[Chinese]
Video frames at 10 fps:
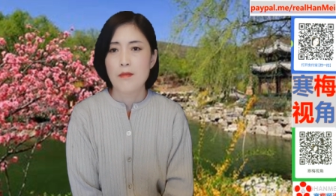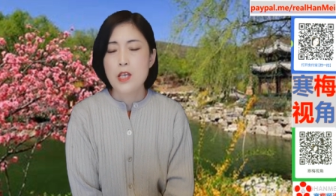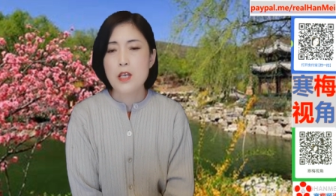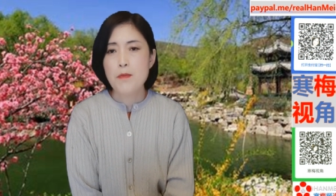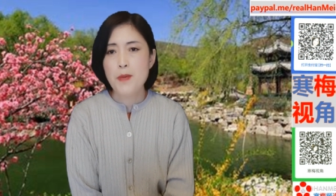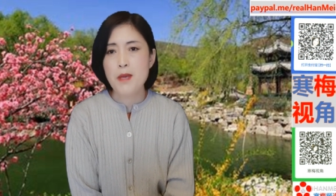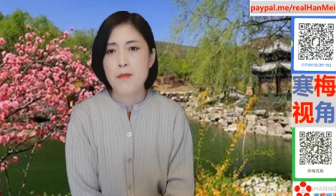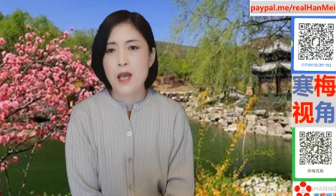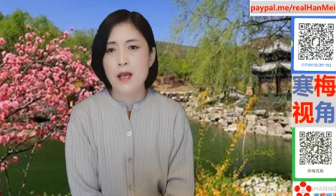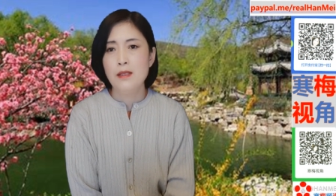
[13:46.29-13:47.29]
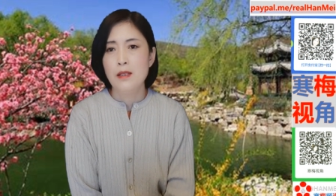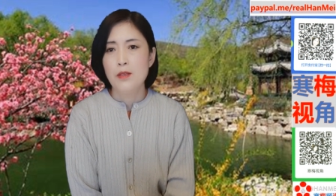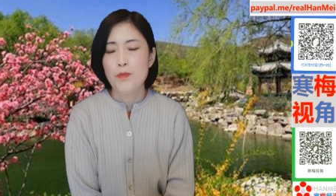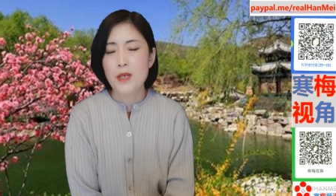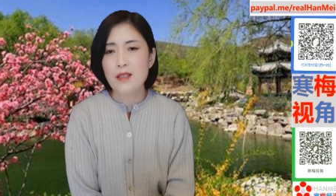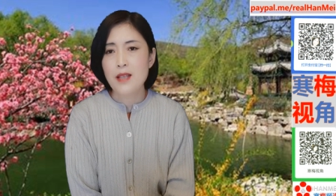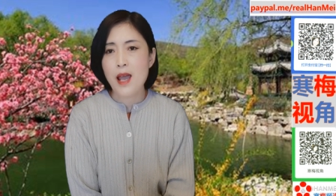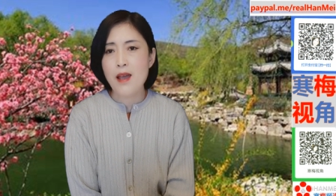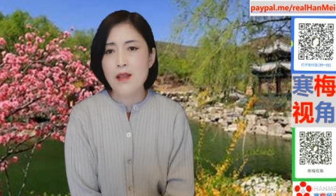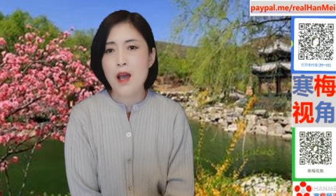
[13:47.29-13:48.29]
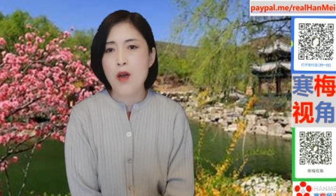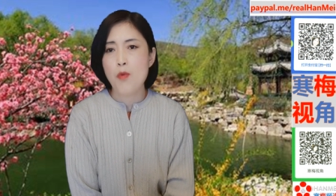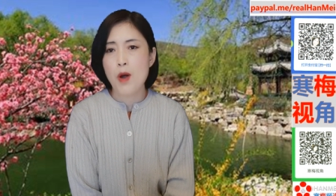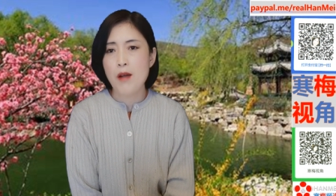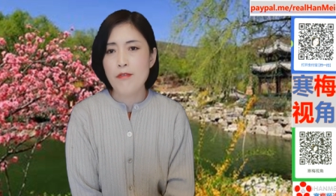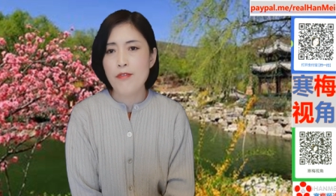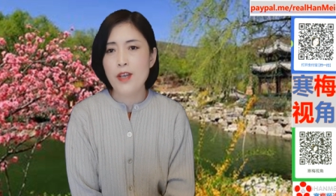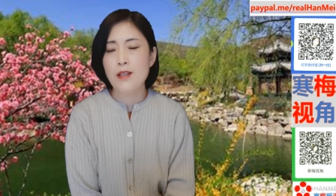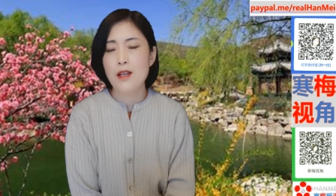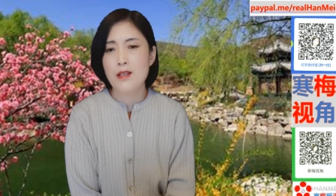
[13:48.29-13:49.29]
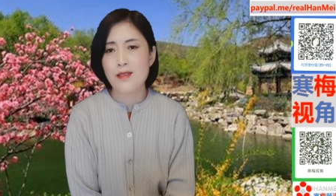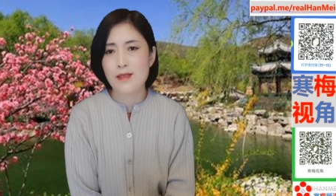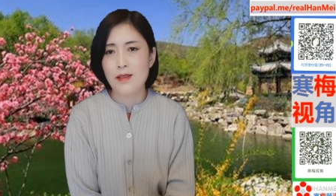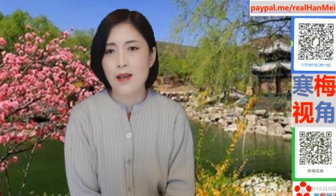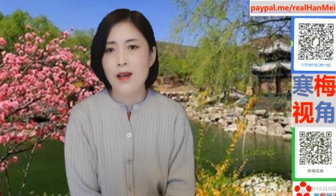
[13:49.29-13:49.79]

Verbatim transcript: 以避免。比戴安娜王妃的死